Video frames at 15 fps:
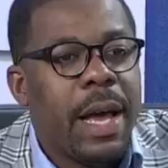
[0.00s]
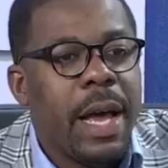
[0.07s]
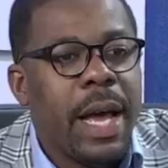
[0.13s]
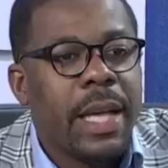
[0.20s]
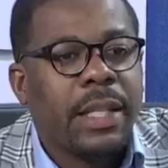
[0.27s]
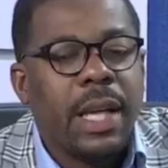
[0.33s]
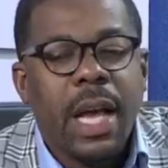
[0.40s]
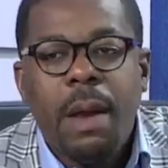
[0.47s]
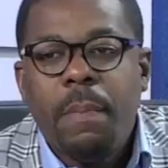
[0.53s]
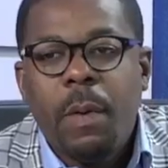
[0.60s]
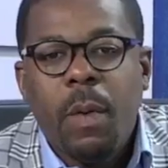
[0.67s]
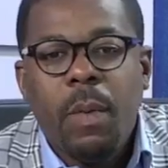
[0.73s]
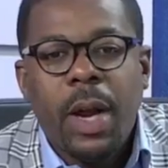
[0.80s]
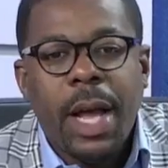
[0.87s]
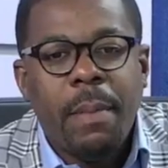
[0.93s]
ese es el
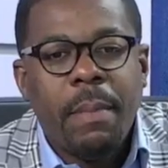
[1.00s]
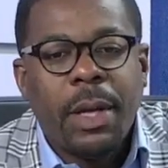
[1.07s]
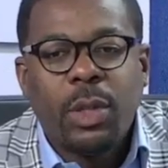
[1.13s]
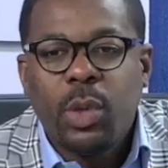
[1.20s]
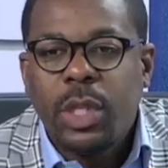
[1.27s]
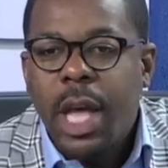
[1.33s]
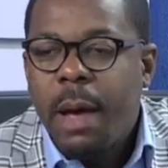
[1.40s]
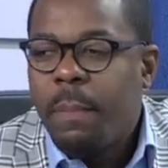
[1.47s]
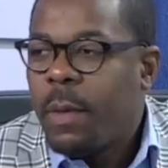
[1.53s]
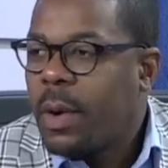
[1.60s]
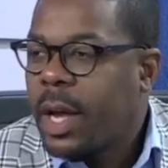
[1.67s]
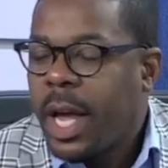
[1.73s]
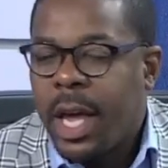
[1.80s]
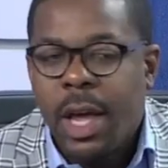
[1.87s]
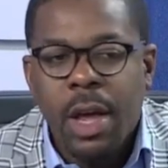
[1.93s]
problema. ¿Tú sabes por
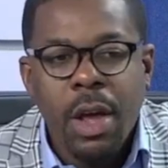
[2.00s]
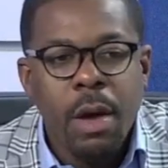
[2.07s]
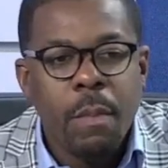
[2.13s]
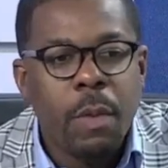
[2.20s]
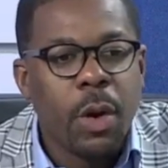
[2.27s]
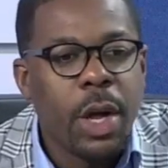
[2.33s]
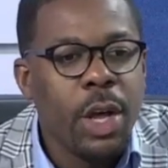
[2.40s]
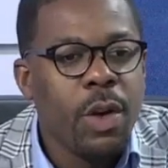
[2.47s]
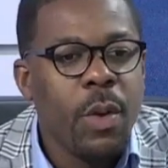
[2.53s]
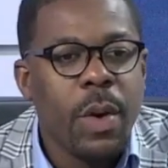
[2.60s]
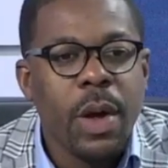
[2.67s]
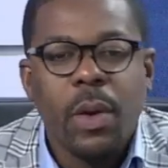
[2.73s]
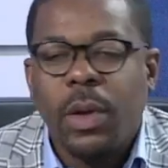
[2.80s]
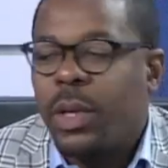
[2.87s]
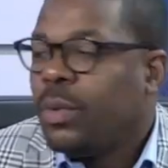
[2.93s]
qué? Porque yo
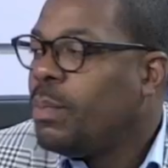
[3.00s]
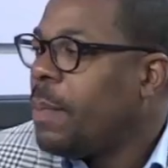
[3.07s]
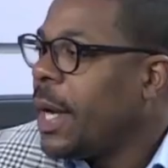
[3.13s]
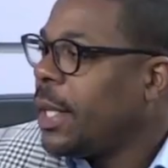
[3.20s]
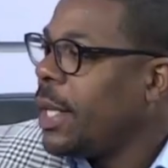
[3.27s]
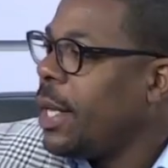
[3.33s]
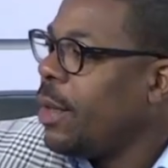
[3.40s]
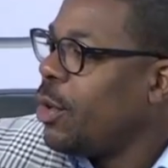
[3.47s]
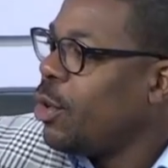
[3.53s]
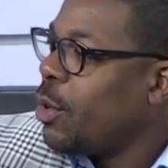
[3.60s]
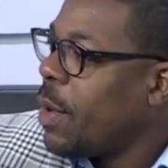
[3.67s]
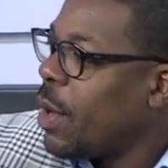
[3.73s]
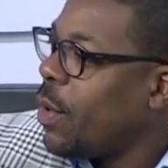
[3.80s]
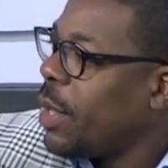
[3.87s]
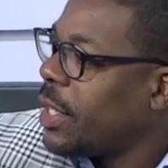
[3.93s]
vengo de un partido, yo
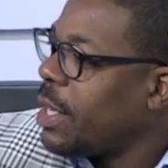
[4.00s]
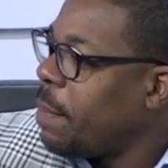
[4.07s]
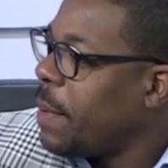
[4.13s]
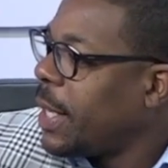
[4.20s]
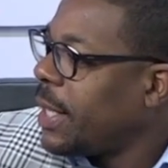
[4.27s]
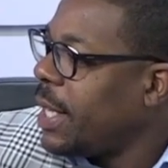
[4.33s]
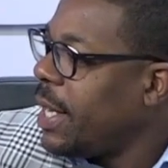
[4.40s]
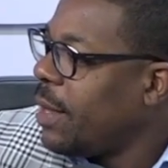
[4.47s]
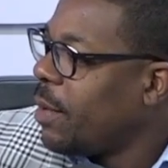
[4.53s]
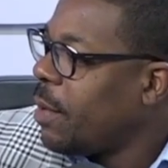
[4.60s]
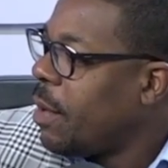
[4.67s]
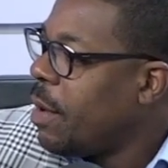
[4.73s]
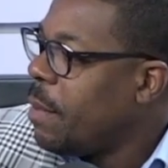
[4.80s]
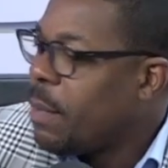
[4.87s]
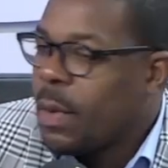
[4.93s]
vengo de ese partido,
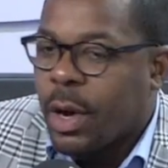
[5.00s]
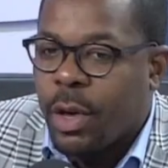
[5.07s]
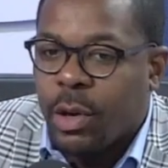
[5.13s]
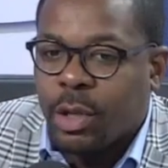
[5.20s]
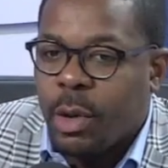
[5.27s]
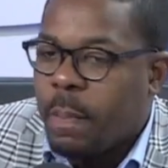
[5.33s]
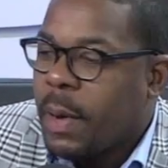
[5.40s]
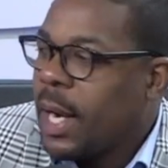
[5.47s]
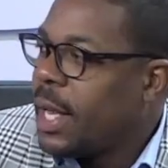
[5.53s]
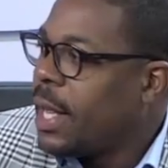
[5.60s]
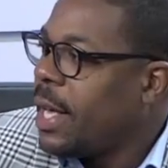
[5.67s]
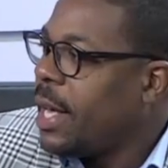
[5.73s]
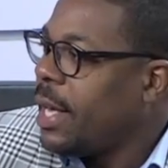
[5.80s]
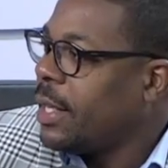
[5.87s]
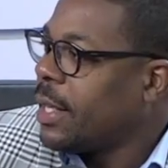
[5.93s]
porque yo soy
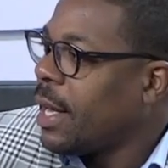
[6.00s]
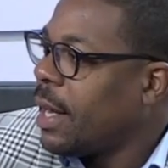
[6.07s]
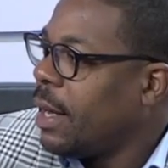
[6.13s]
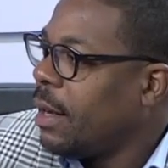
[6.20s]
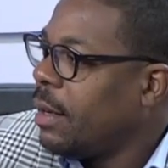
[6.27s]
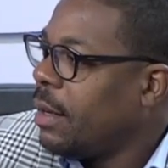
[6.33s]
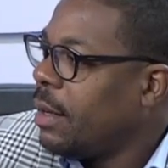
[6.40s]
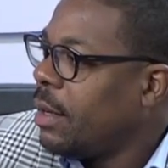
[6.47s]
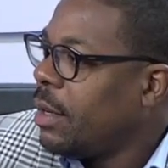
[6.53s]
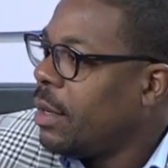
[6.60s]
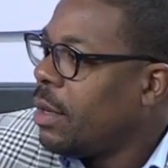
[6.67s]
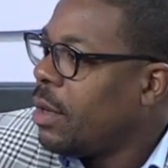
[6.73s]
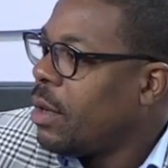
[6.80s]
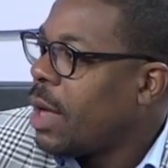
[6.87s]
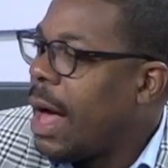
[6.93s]
PRDista. Sí, tú
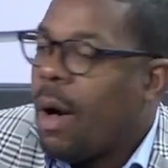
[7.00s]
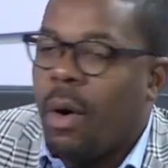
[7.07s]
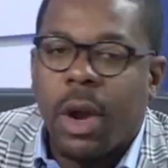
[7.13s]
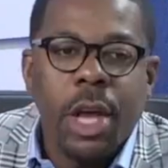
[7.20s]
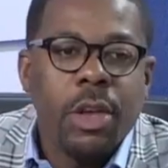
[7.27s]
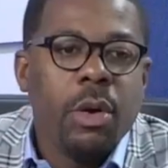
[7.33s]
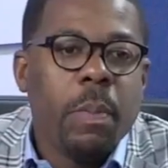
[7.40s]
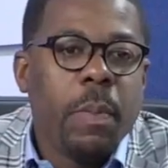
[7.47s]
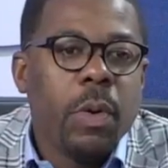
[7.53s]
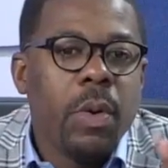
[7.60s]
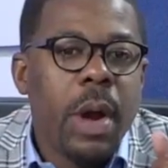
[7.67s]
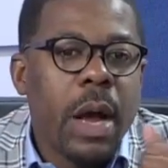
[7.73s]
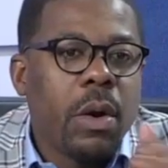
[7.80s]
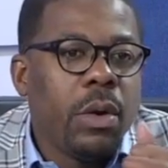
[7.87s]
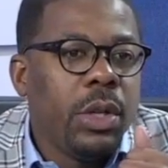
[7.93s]
eres PRDista. Ahora, yo por
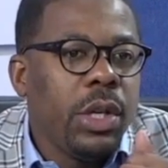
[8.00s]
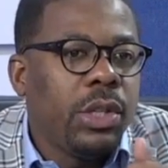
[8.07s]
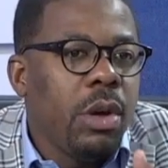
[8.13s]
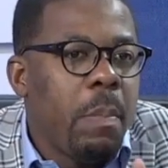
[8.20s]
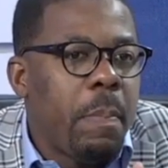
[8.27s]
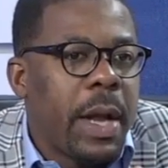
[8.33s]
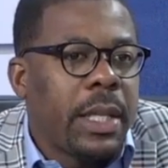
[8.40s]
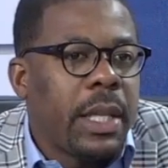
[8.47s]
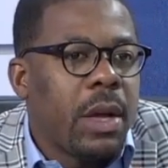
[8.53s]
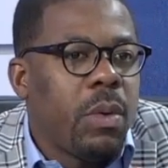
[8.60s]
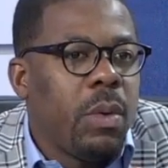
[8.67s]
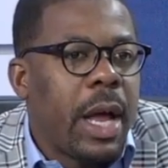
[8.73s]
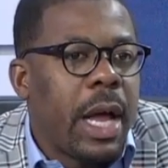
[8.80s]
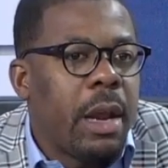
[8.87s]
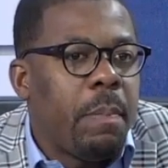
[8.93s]
una condición
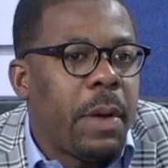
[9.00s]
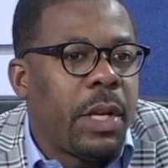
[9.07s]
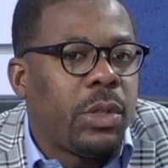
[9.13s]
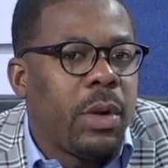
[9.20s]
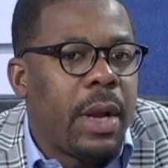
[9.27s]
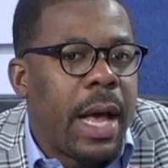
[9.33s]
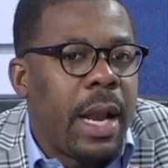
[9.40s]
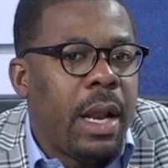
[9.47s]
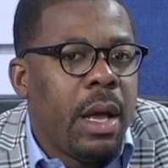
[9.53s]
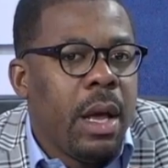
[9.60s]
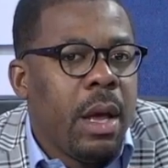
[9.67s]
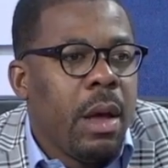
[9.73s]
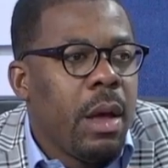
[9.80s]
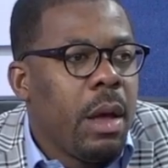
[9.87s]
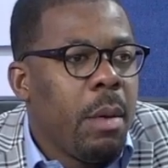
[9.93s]
particular y personal
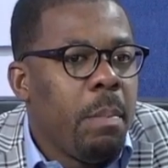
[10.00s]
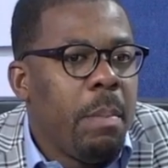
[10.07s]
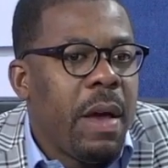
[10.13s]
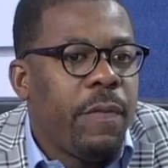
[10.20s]
me